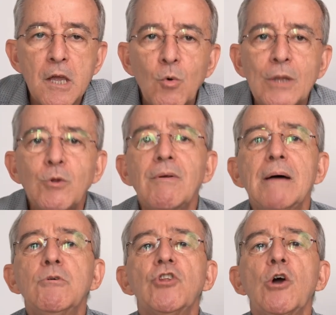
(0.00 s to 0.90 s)
Cuando
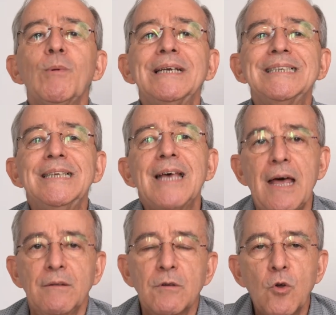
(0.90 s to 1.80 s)
hablamos de
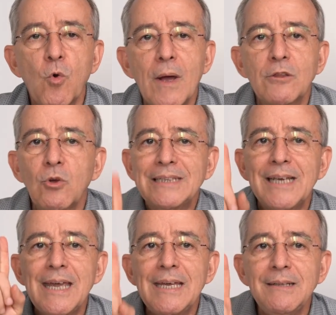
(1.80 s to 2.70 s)
obesidad, cuando
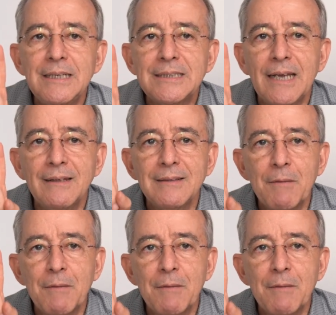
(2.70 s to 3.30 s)
ese índice